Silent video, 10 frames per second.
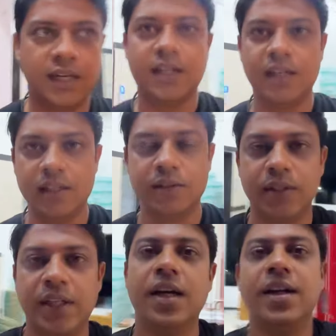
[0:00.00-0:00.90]
আর এই যে
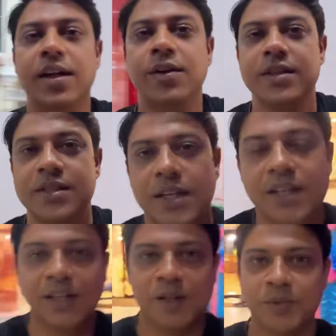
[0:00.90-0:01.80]
এইখানেই রয়েছে
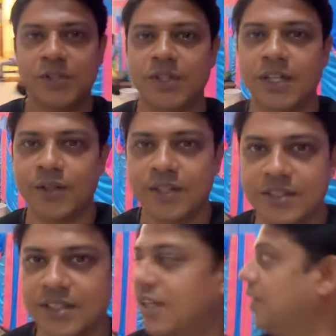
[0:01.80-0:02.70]
পিছনেই
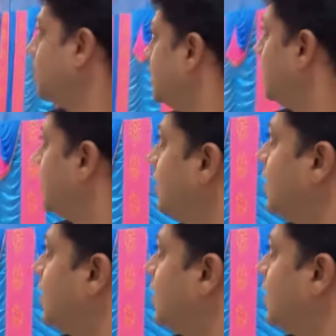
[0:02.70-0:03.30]
রয়েছে আমাদের